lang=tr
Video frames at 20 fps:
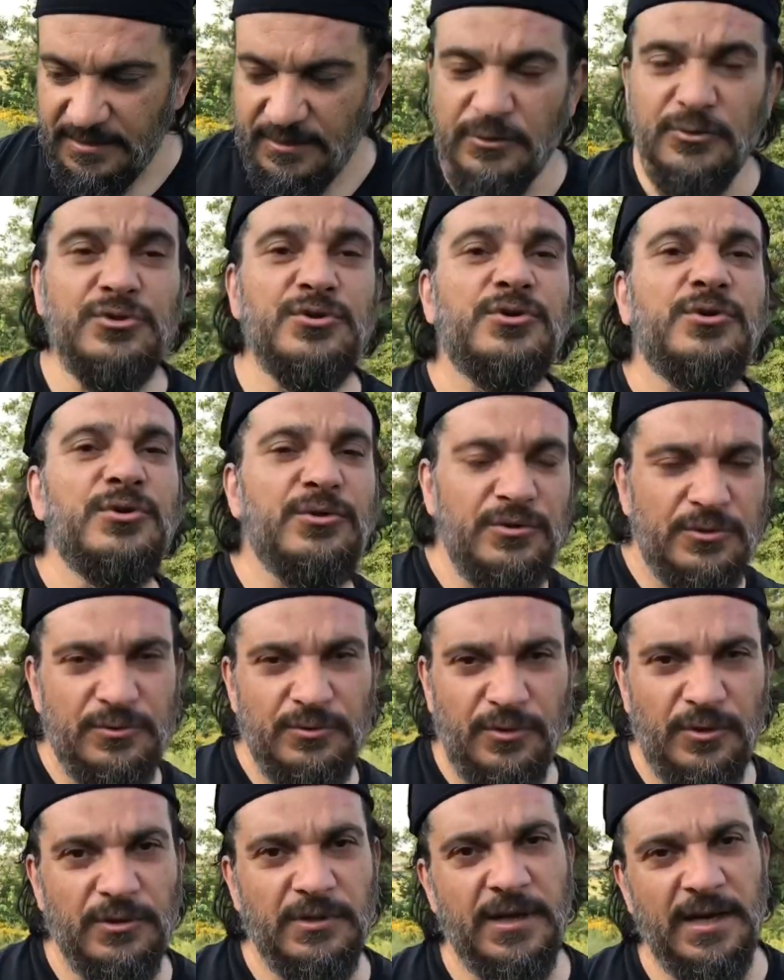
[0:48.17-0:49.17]
üç gül
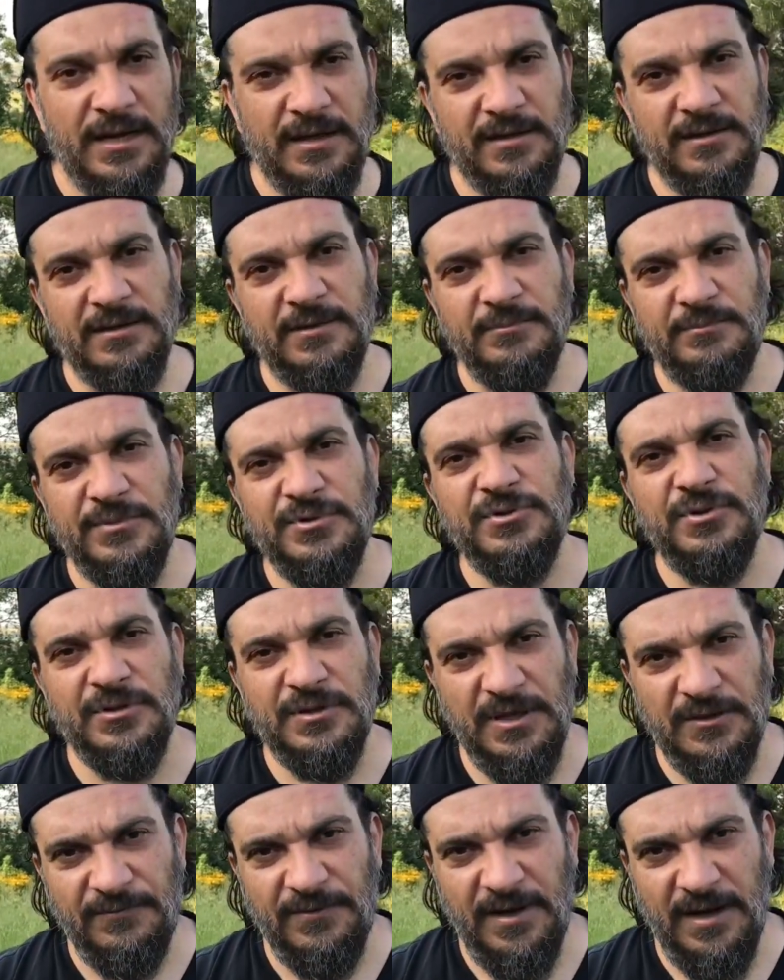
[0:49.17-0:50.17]
olarak
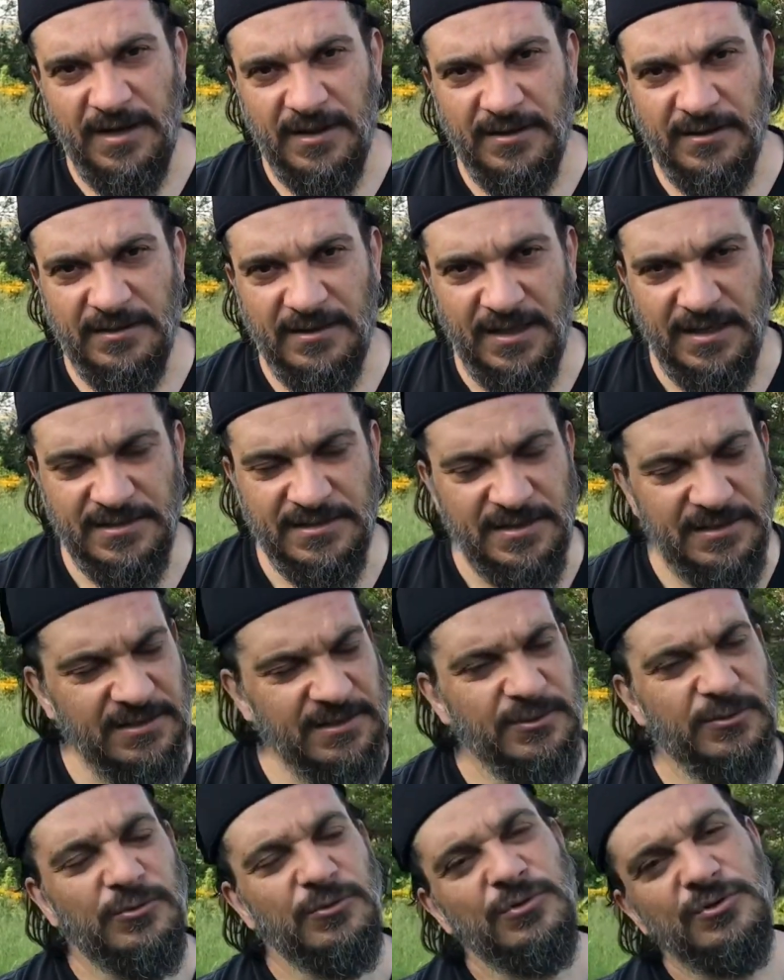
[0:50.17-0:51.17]
birçok defa
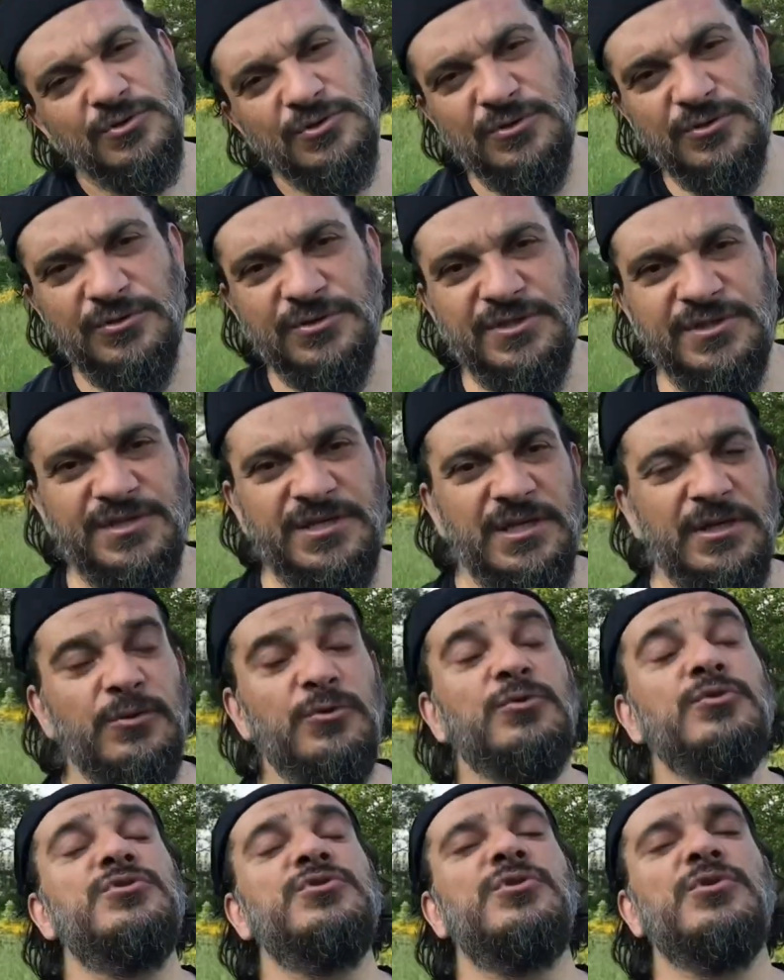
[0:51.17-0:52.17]
rastladık. Üç gül çiçeği,
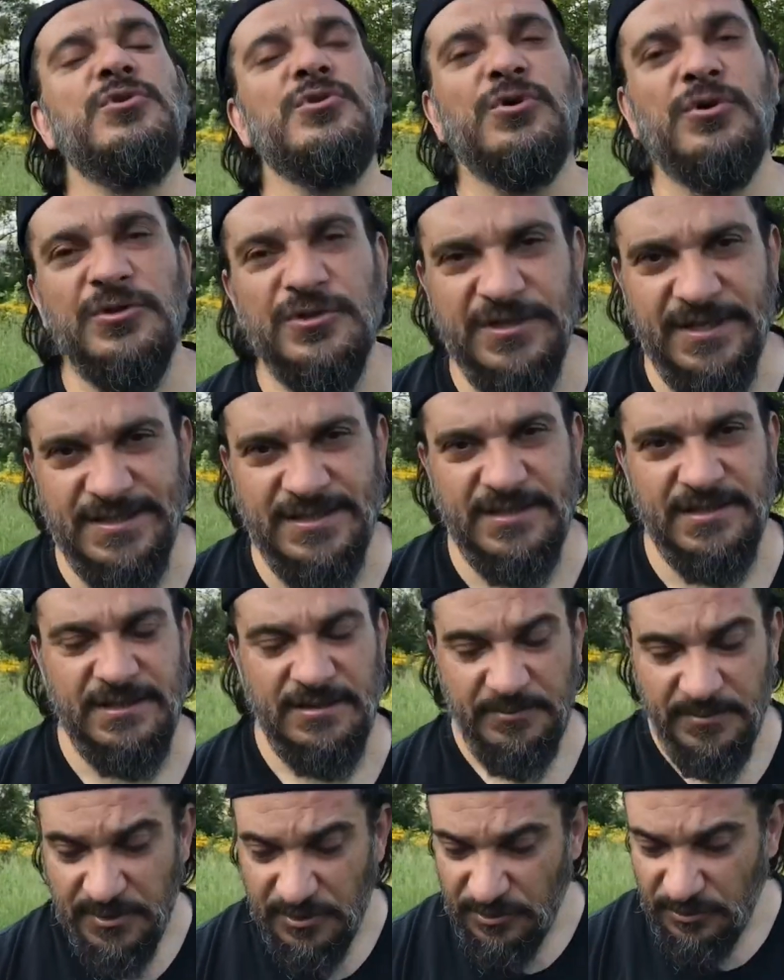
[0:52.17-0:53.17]
üç gül yoncası,
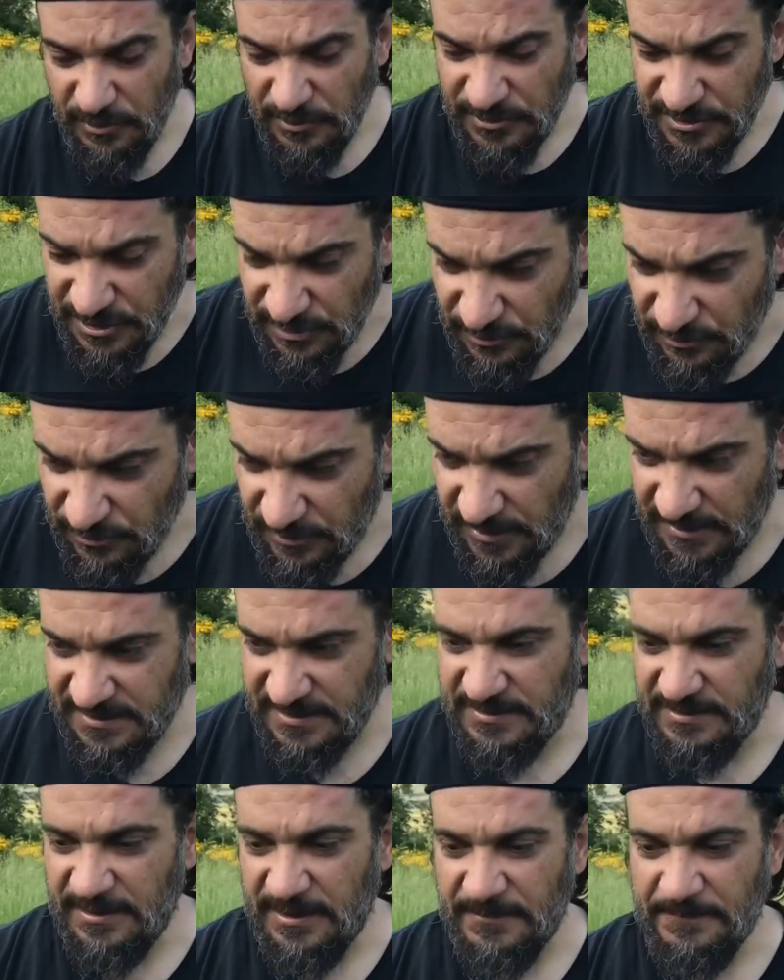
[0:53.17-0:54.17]
bir yonca türü
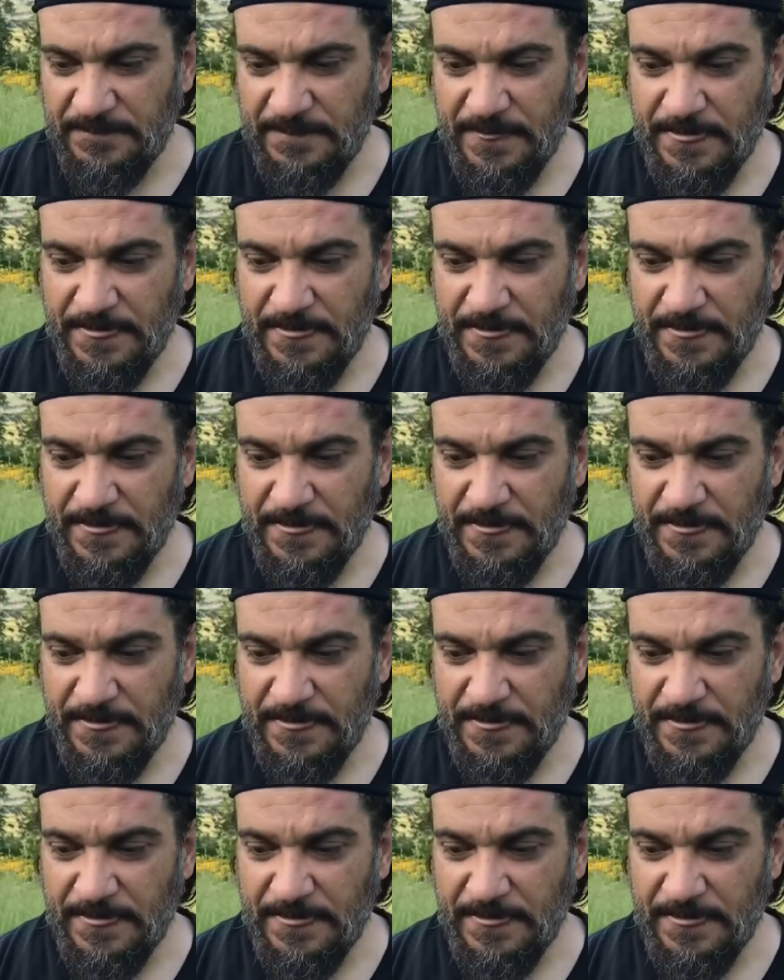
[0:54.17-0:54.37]
aslında.